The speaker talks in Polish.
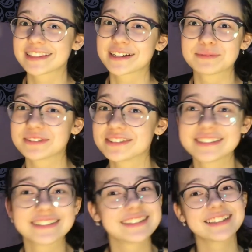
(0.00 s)
jakby...
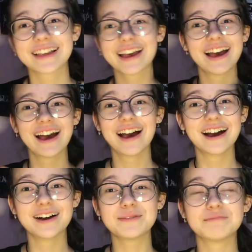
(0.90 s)

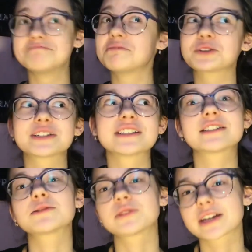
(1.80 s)
Może jeszcze
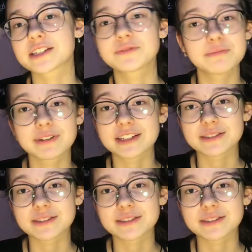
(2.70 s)
się uda jakieś filmiki z,